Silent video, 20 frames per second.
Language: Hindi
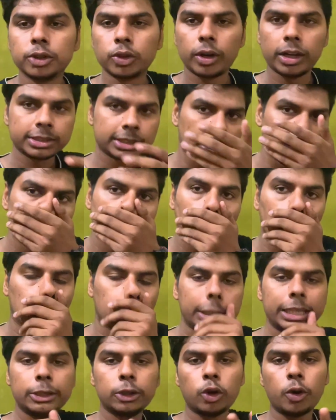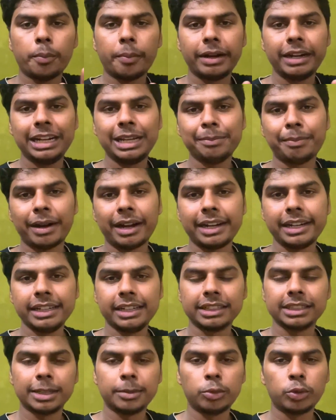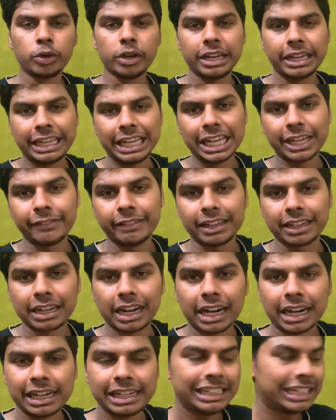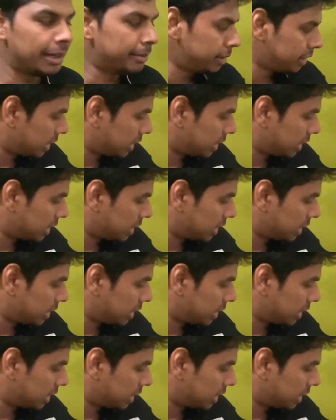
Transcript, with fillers: तो ऐसा हुआ कि देखो बर्थडे पार्टी खत्म हो गई केक वेक काट लिया अभी